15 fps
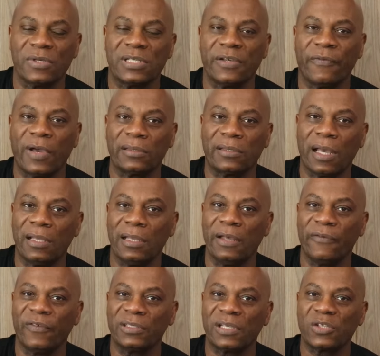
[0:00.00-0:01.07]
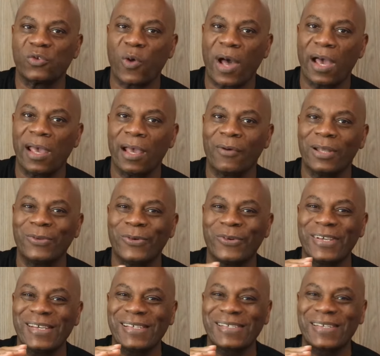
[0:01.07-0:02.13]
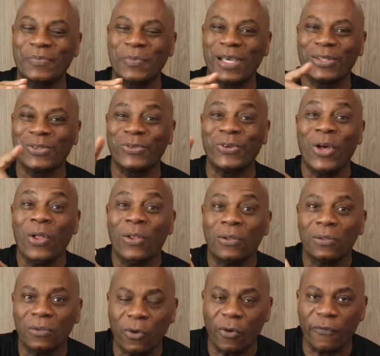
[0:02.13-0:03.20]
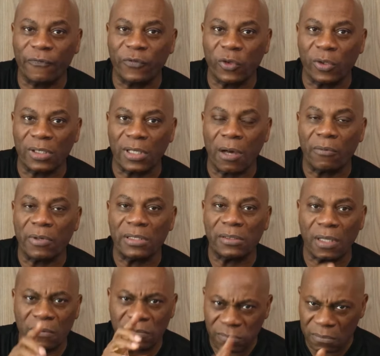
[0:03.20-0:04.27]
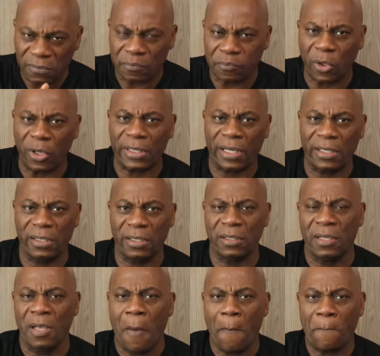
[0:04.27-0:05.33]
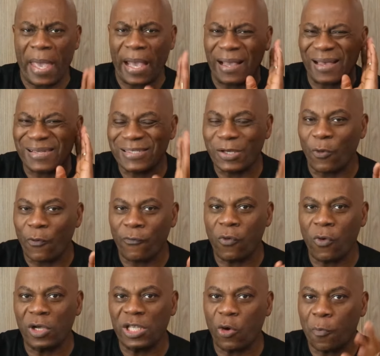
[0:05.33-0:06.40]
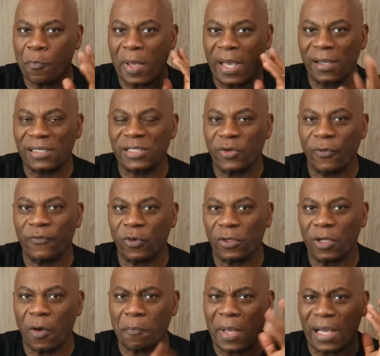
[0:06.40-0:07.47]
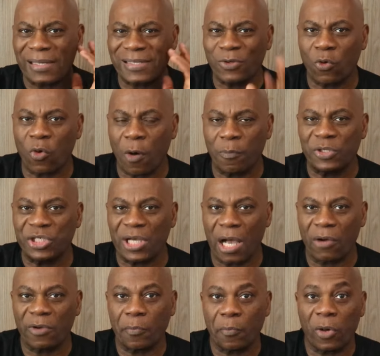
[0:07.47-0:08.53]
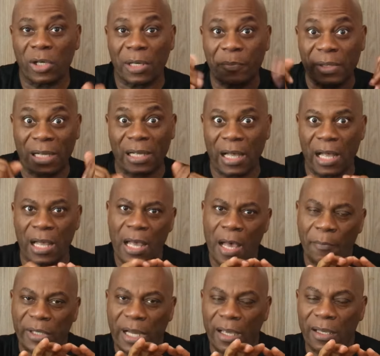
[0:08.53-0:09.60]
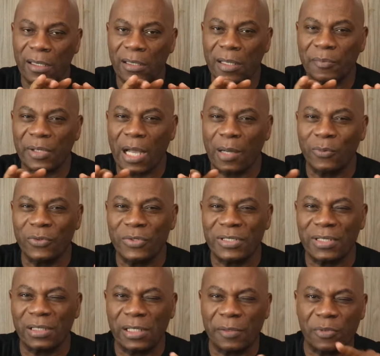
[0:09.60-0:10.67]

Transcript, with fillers: Você vai estar elevando a sua régua do conhecimento no violão. Então, bora aí, pega seu fone ou pega seu violão, pega seu copo de de água e bora para cá para relembrar a música.